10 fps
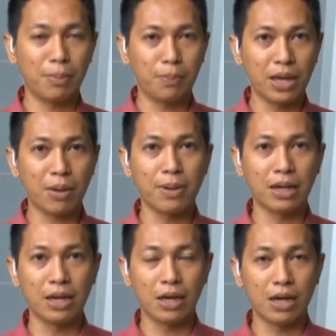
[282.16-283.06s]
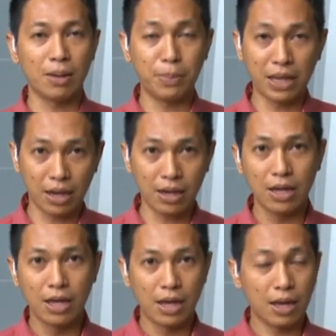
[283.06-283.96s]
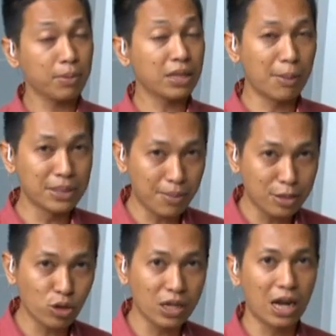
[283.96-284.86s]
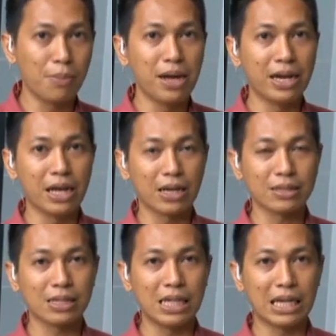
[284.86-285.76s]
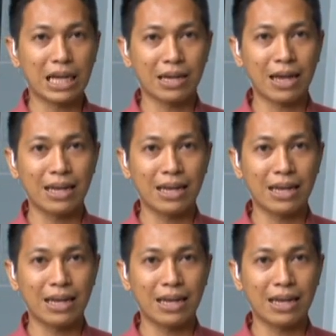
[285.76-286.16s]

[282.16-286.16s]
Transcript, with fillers: pihak pihak Eh, tidak bisa masuk ke dalam bandara sendiri karena ada